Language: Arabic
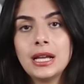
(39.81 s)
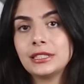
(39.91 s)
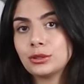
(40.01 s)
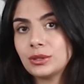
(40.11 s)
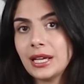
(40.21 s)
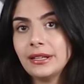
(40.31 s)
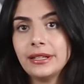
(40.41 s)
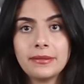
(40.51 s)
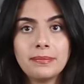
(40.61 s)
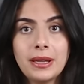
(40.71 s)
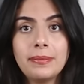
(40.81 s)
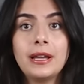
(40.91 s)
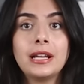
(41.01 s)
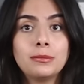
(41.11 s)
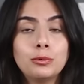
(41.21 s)
السودان، إمبابة،
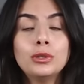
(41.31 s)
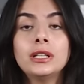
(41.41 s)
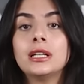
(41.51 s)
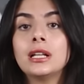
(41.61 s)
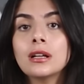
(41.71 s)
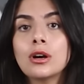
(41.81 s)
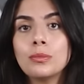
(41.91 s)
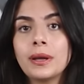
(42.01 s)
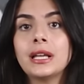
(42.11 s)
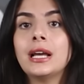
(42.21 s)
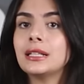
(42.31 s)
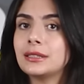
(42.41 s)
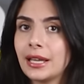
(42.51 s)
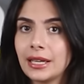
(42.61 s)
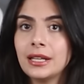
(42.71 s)
البوهي، القومية،
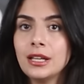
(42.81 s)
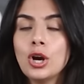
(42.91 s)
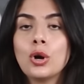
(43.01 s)
الدائري